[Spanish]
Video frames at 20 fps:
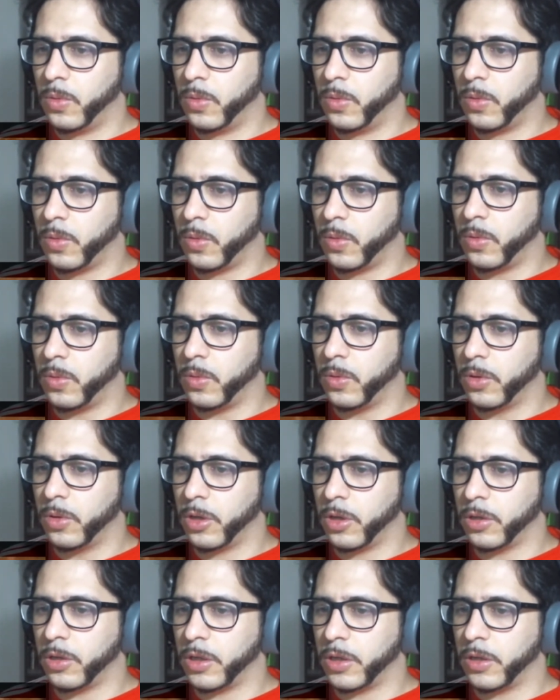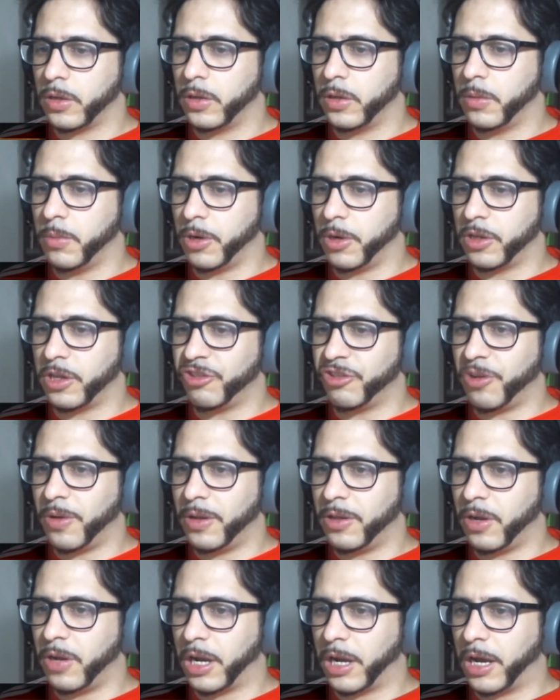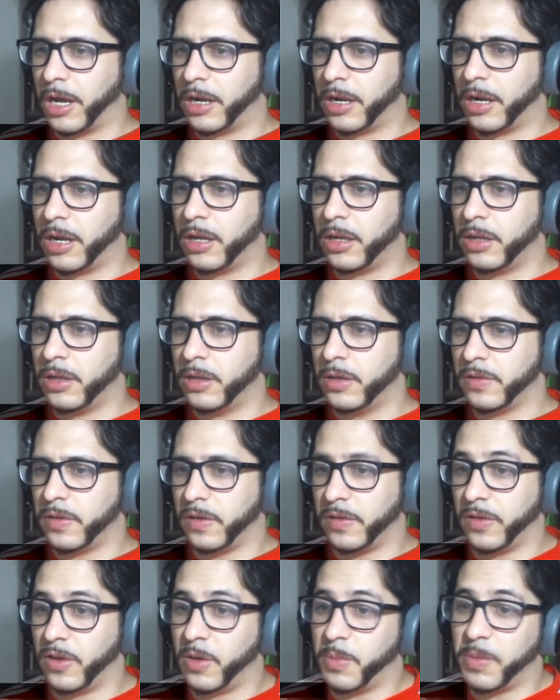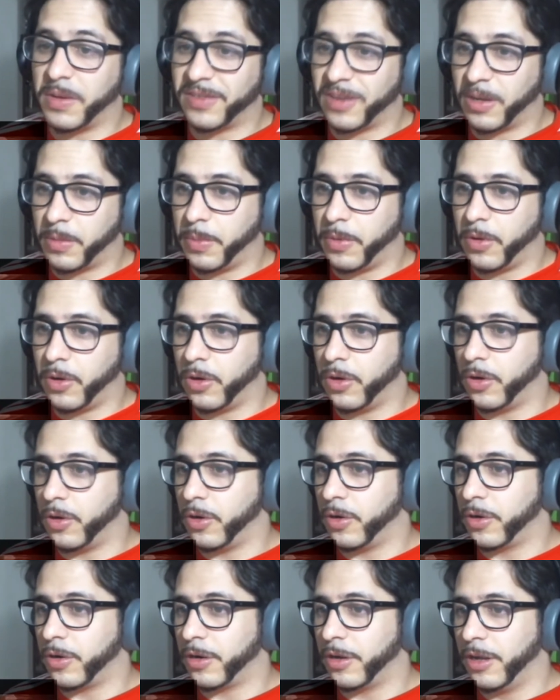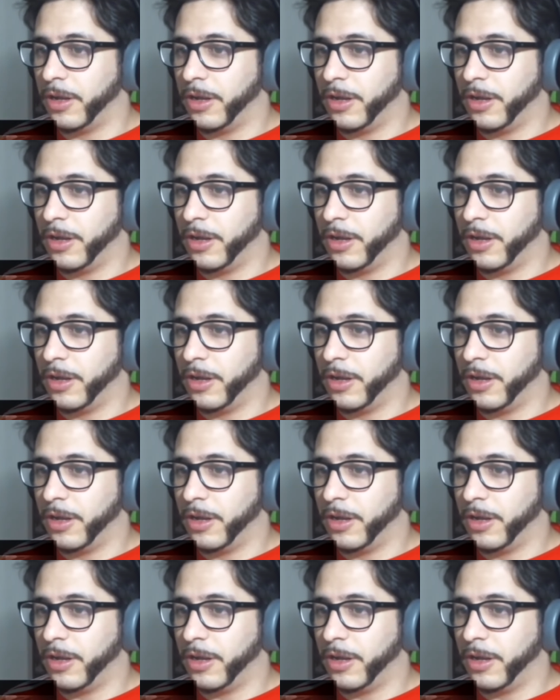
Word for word: Uh, ¿qué onda? Cuando estaban llevando la carga, se hicieron pasar por,